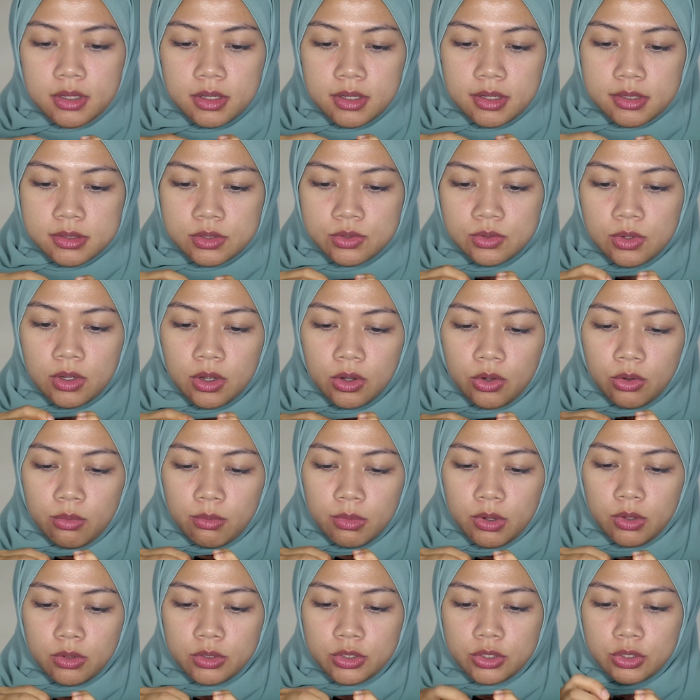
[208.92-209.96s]
Langsung aku
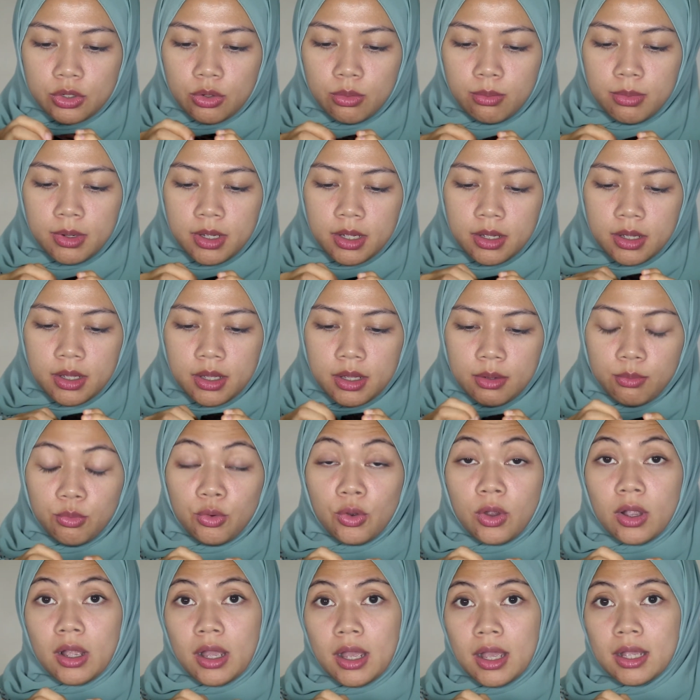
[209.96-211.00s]
mau coba
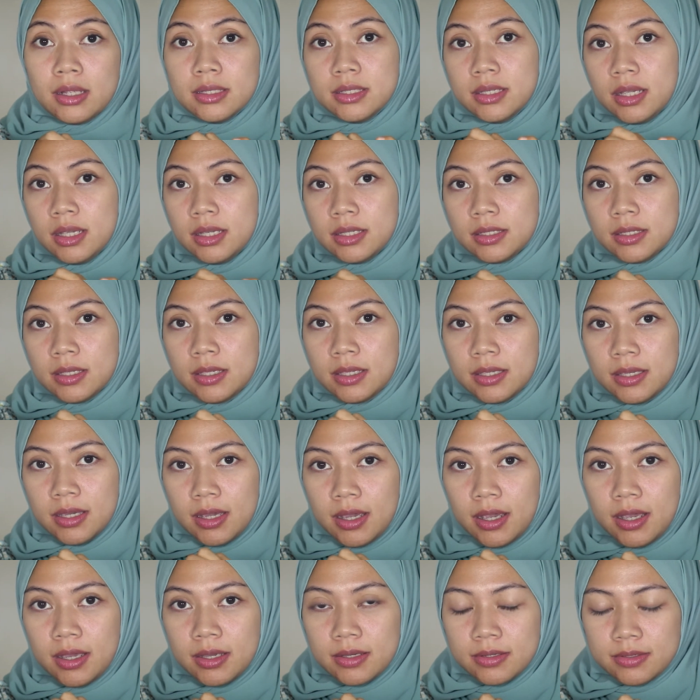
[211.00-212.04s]
buka aja
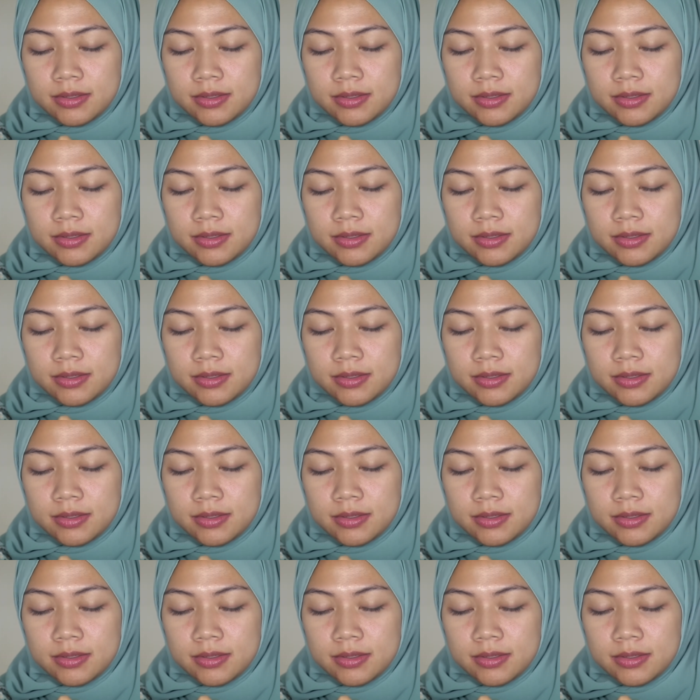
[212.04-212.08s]
isinya.